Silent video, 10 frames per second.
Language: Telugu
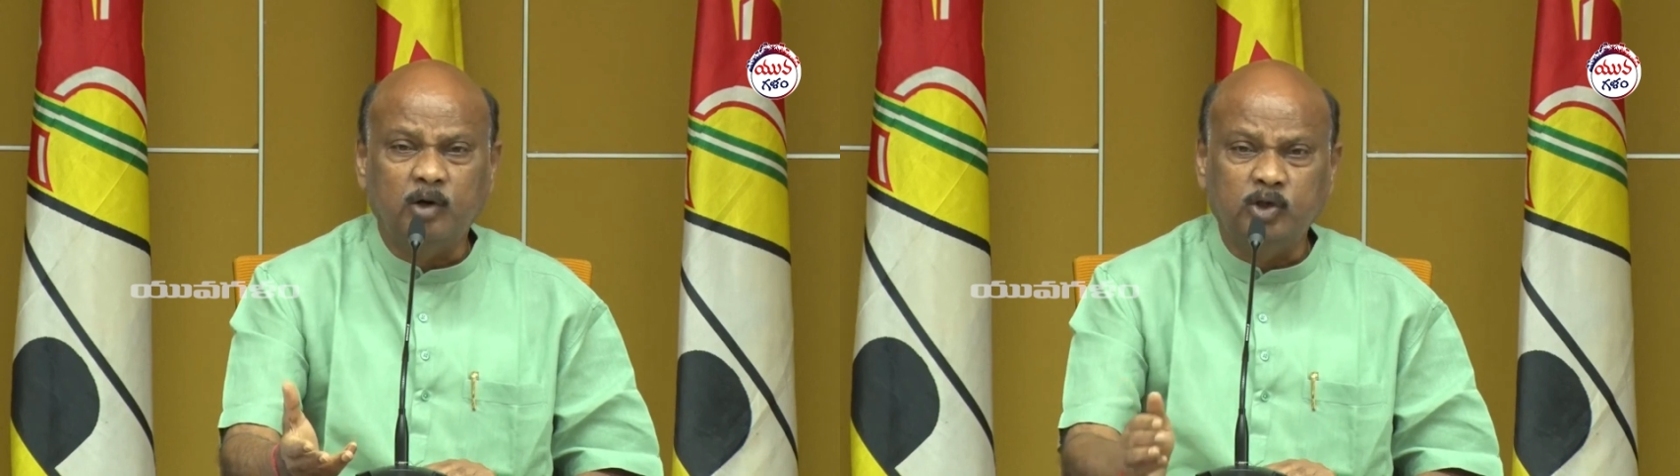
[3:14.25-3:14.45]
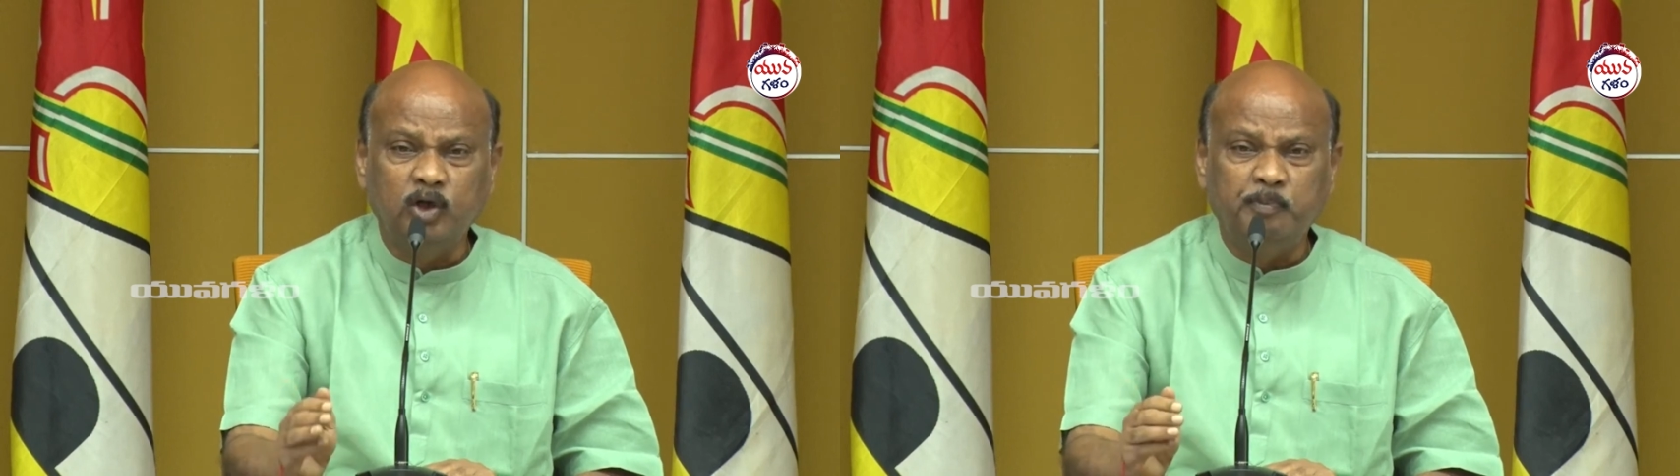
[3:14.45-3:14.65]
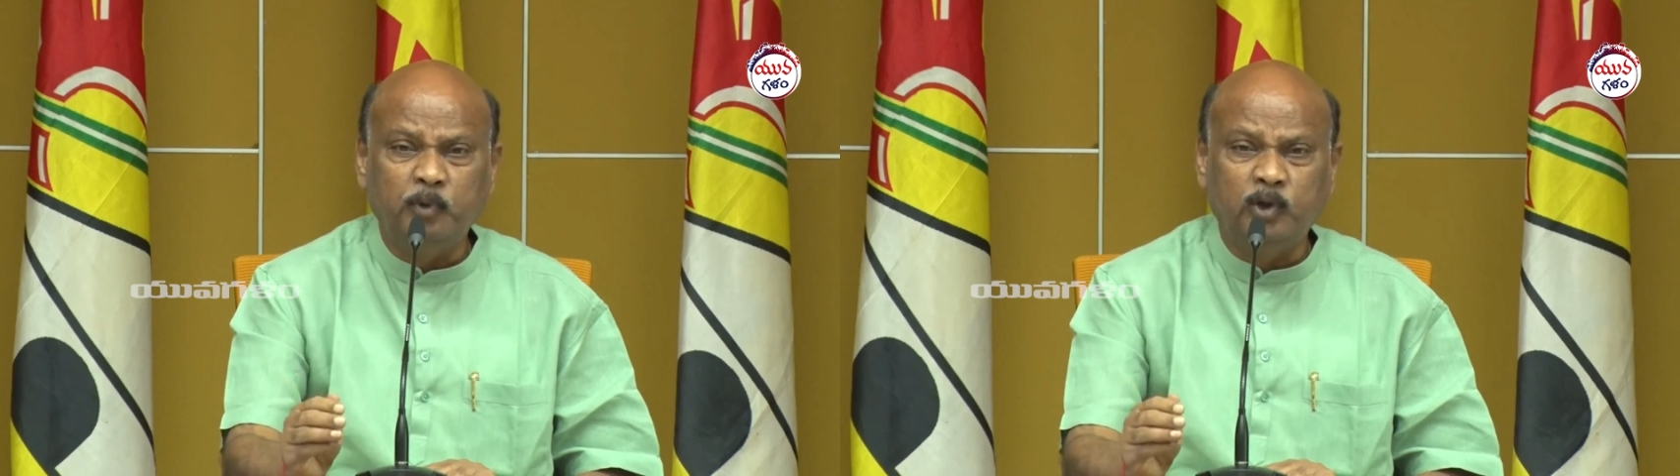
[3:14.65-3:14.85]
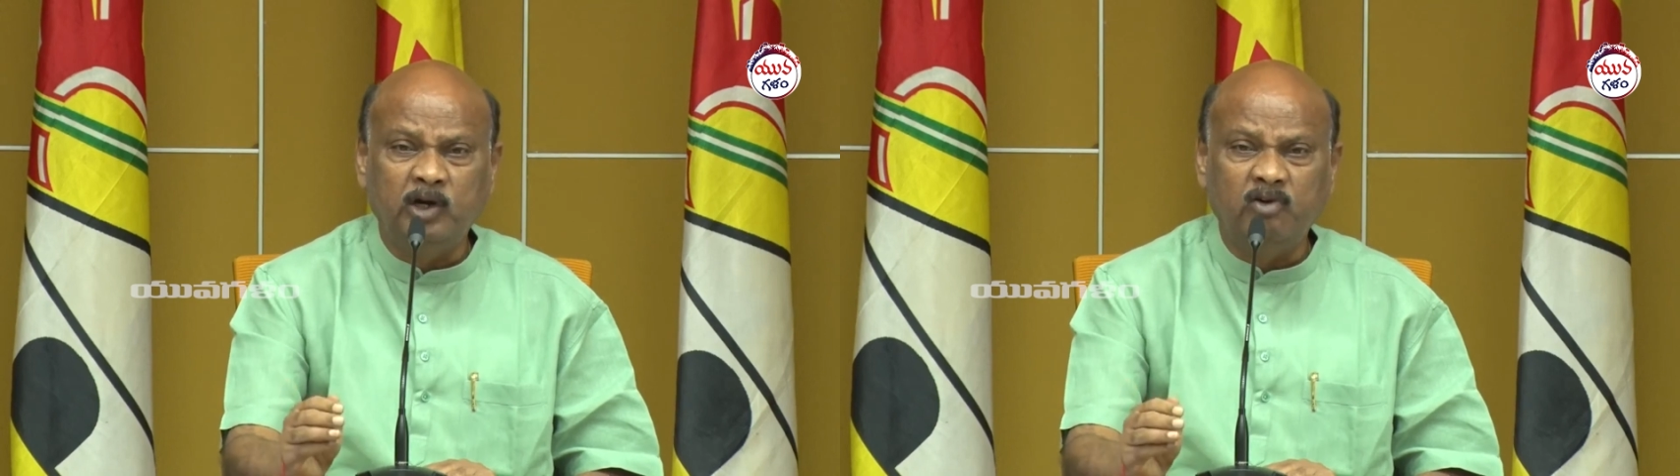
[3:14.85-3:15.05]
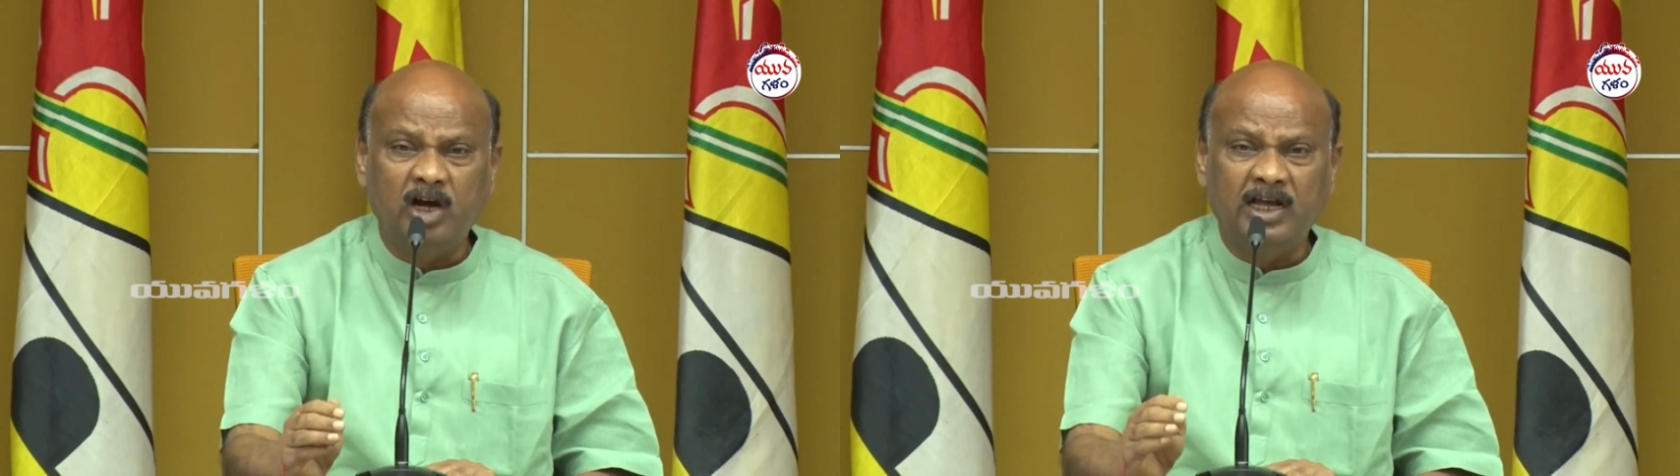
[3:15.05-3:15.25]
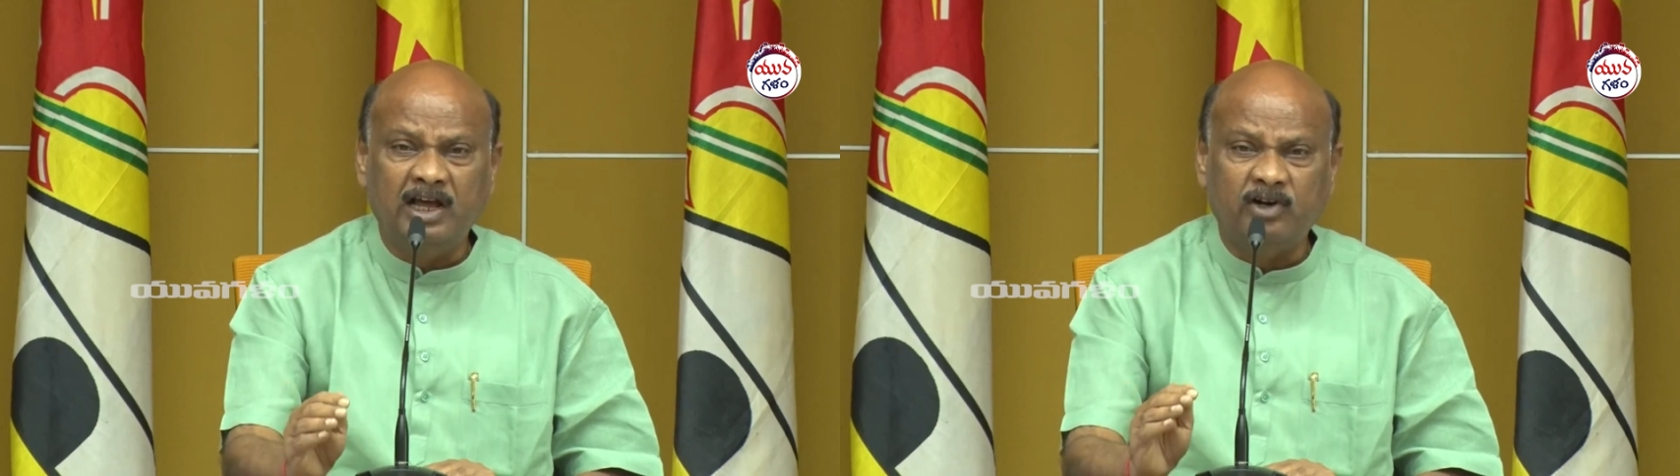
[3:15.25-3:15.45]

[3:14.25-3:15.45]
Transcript: మనుషులు పుట్టిన వాళ్ళు